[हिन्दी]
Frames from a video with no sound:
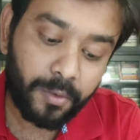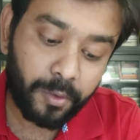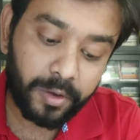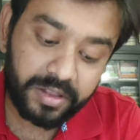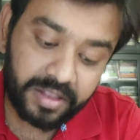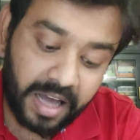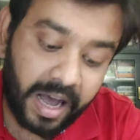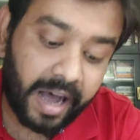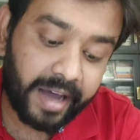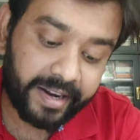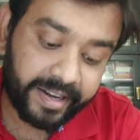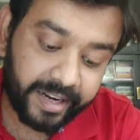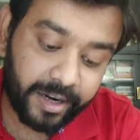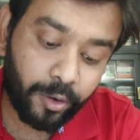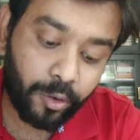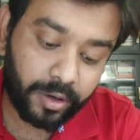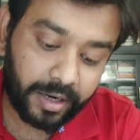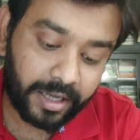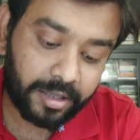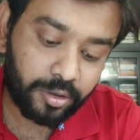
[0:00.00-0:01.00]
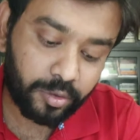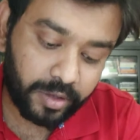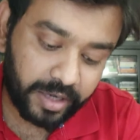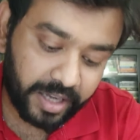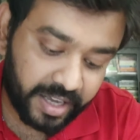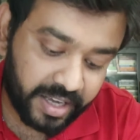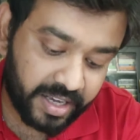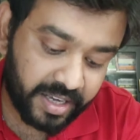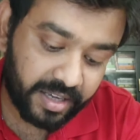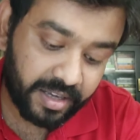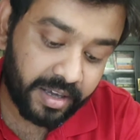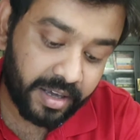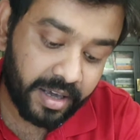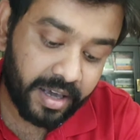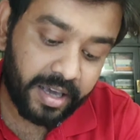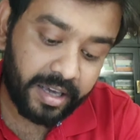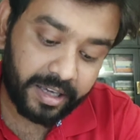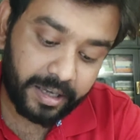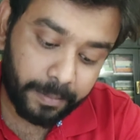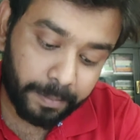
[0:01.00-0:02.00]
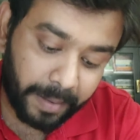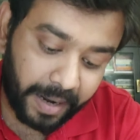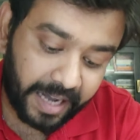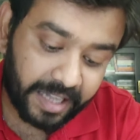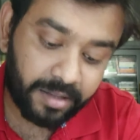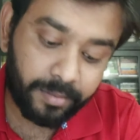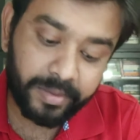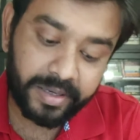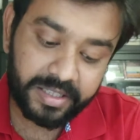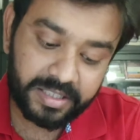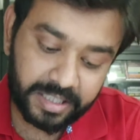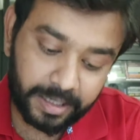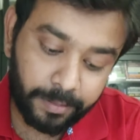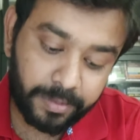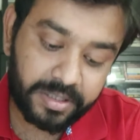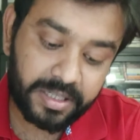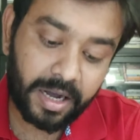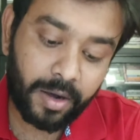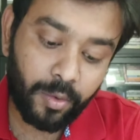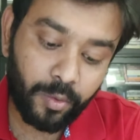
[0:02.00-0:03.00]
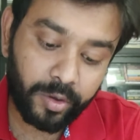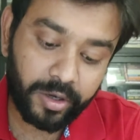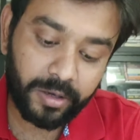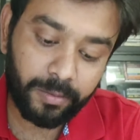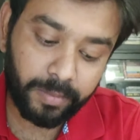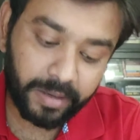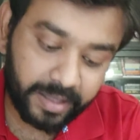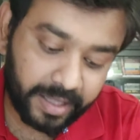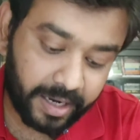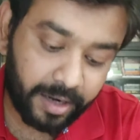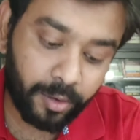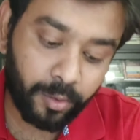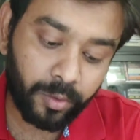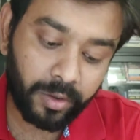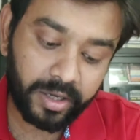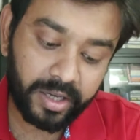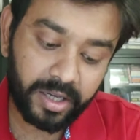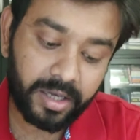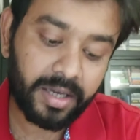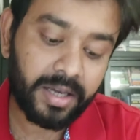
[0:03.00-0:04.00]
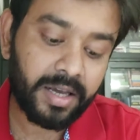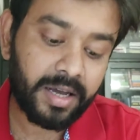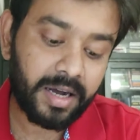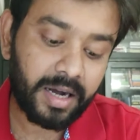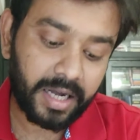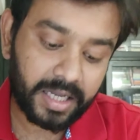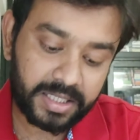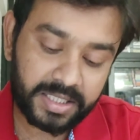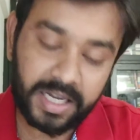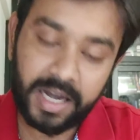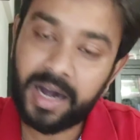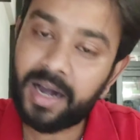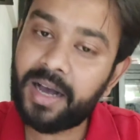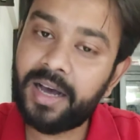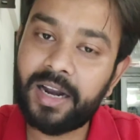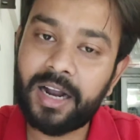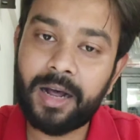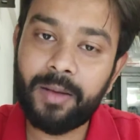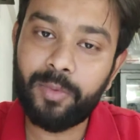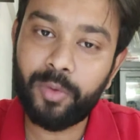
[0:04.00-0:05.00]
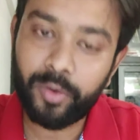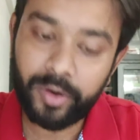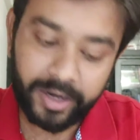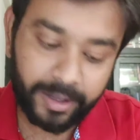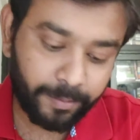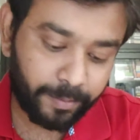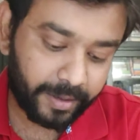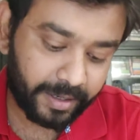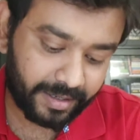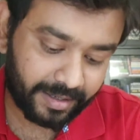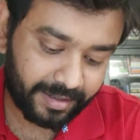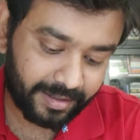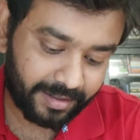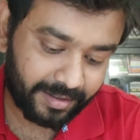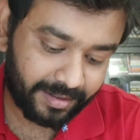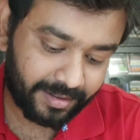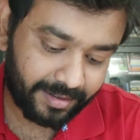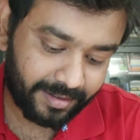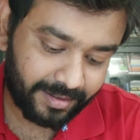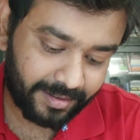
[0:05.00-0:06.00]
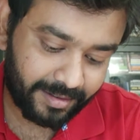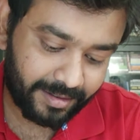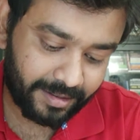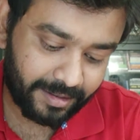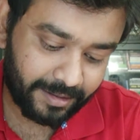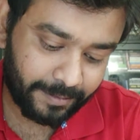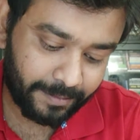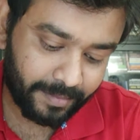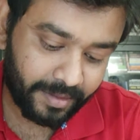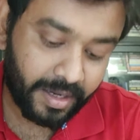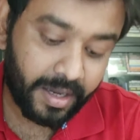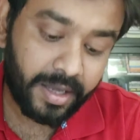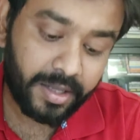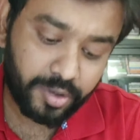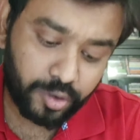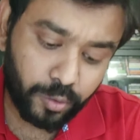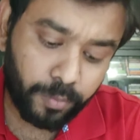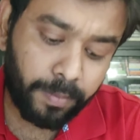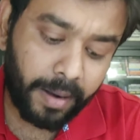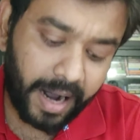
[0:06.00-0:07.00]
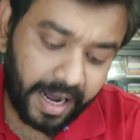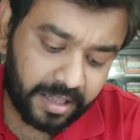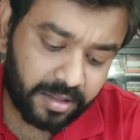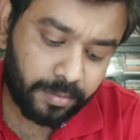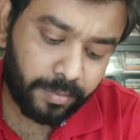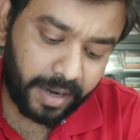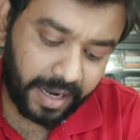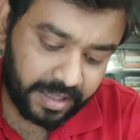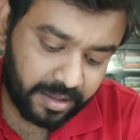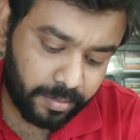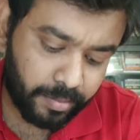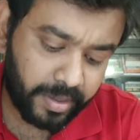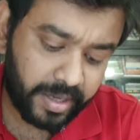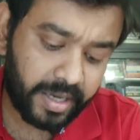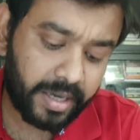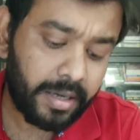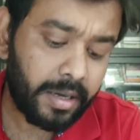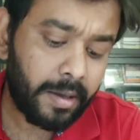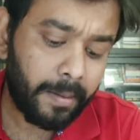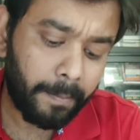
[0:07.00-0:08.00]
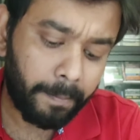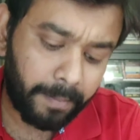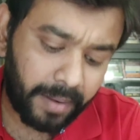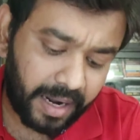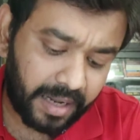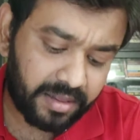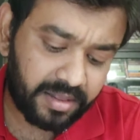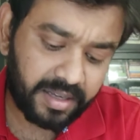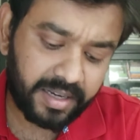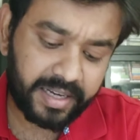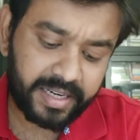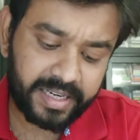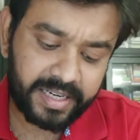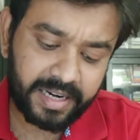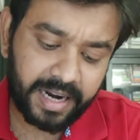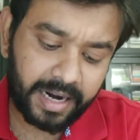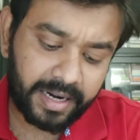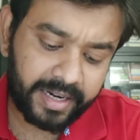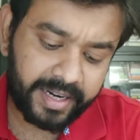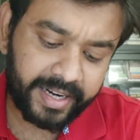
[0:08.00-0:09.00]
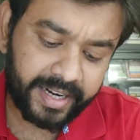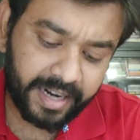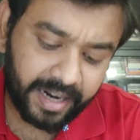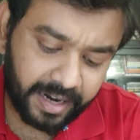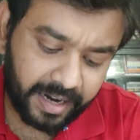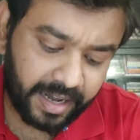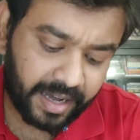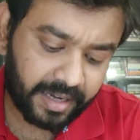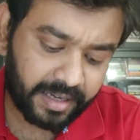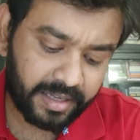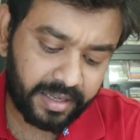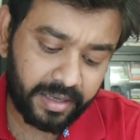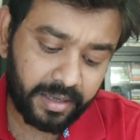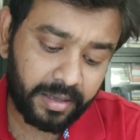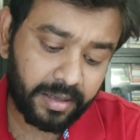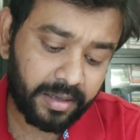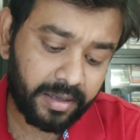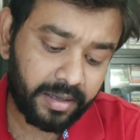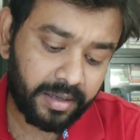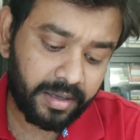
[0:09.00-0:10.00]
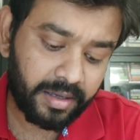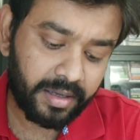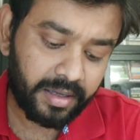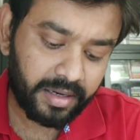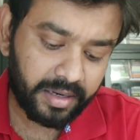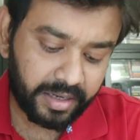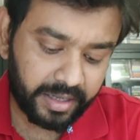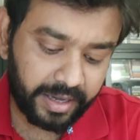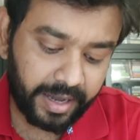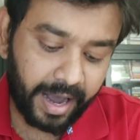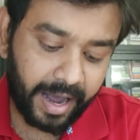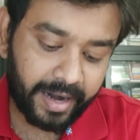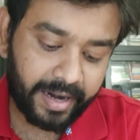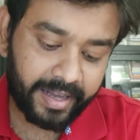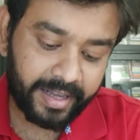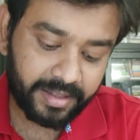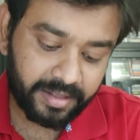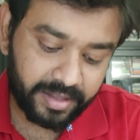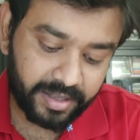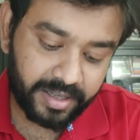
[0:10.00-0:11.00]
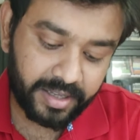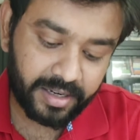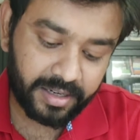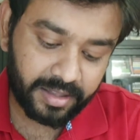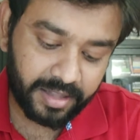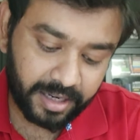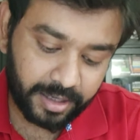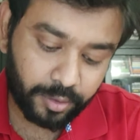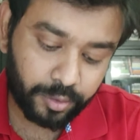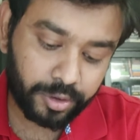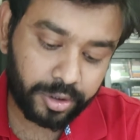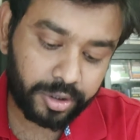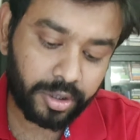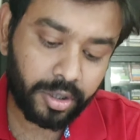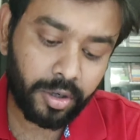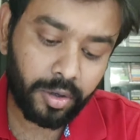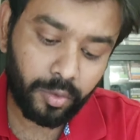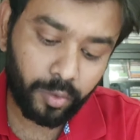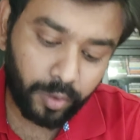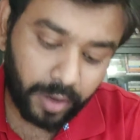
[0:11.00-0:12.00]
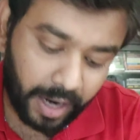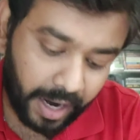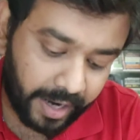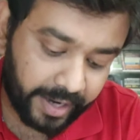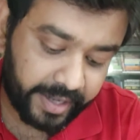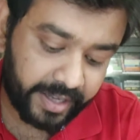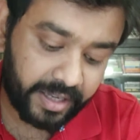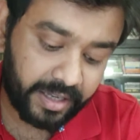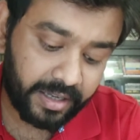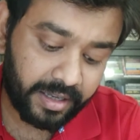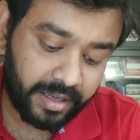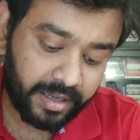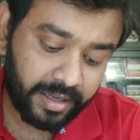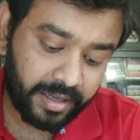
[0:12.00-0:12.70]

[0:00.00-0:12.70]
कोई थारी लोटा तो नहीं कि बाद में जब चाहूंगी बदल लूंगी अच्छा खराब होने पर जो बात बात में बात करे लाठी डंडा की निकाले तीर धनुष कुल्हाड़ी